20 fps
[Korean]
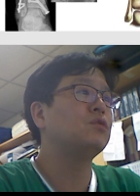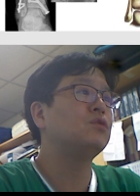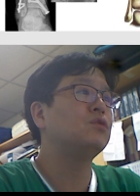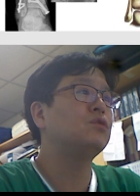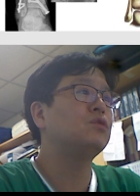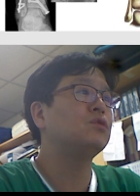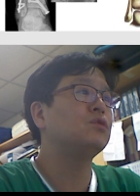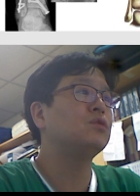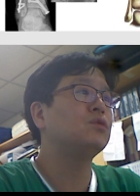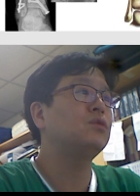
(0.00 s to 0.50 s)

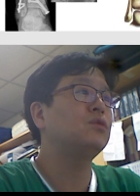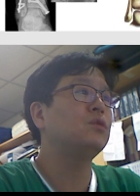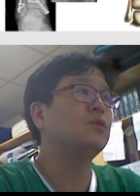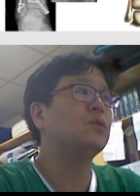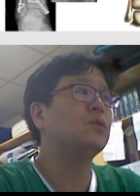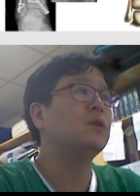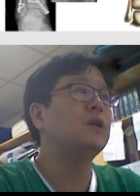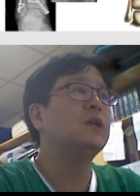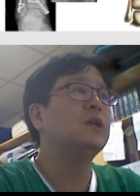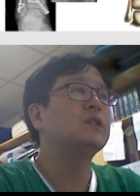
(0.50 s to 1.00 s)

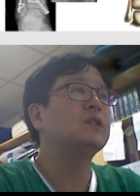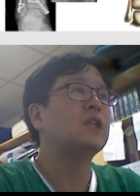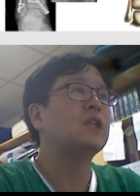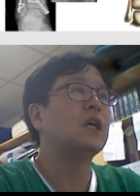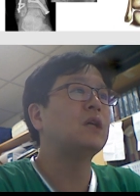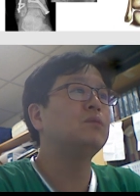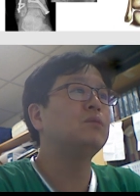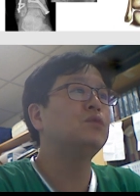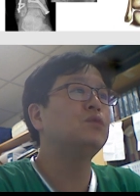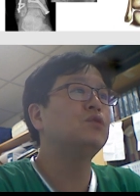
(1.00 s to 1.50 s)
구축으로
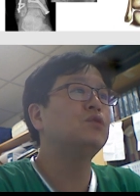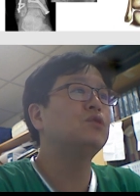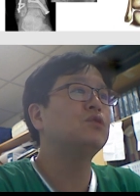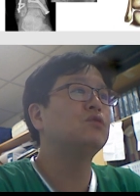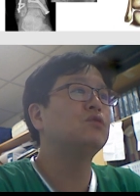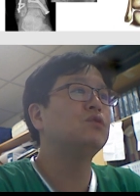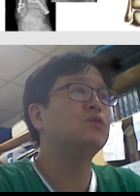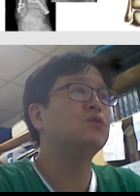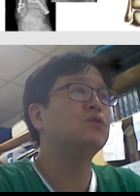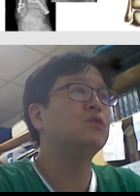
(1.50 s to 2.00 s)
장무지
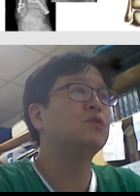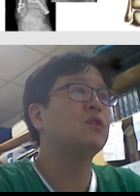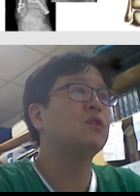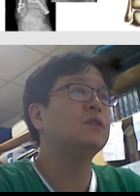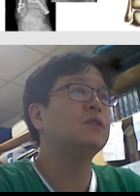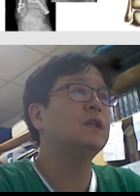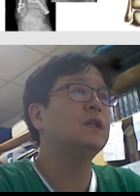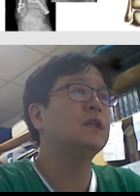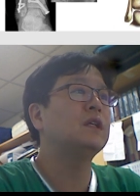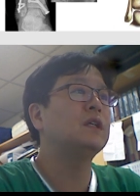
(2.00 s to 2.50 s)

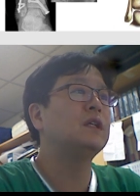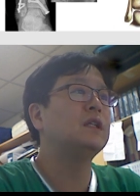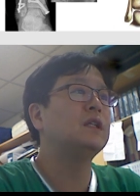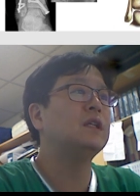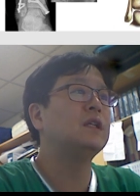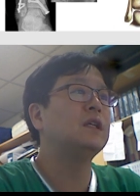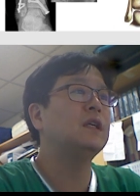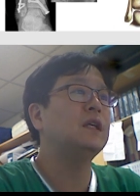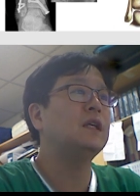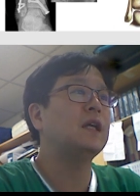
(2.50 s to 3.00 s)
굴곡근의
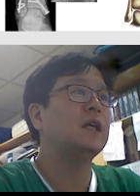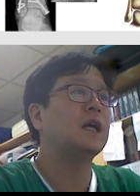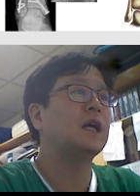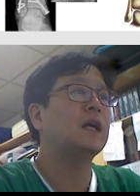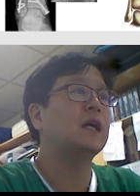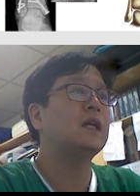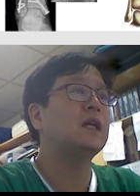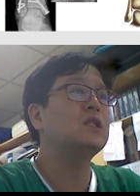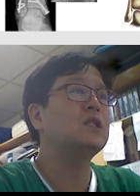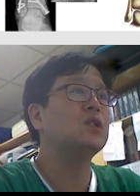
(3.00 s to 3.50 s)
기능이
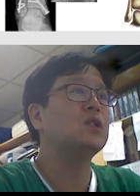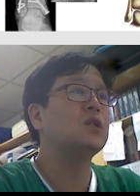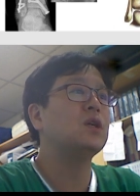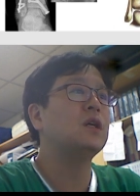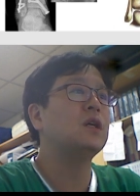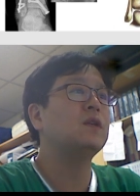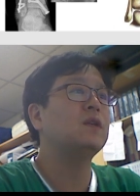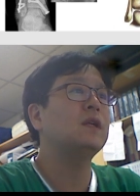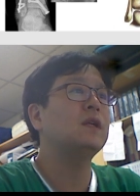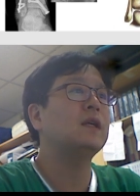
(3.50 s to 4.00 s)
약간
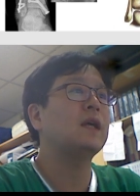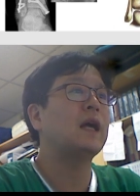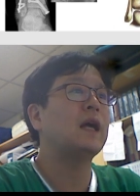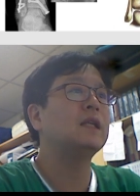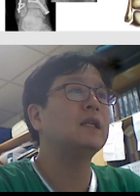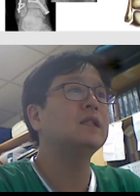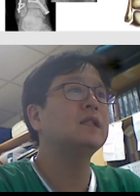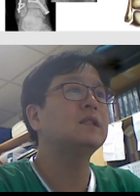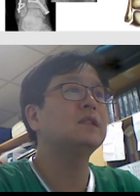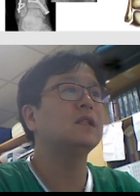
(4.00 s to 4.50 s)
저하될
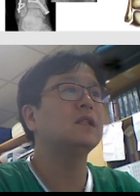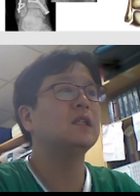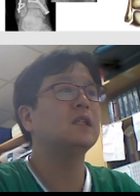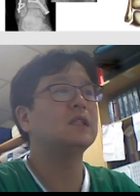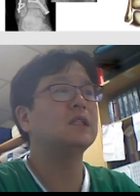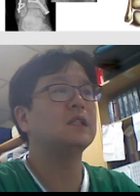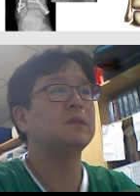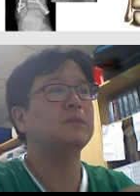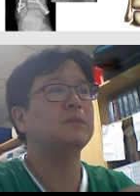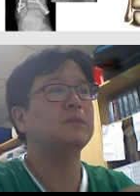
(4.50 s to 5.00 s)
가능성이
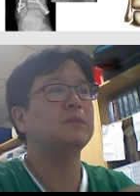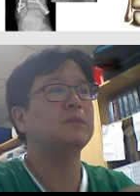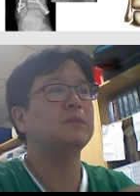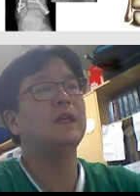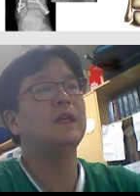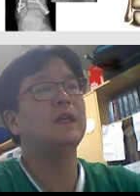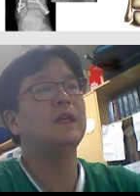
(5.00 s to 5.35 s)
있습니다.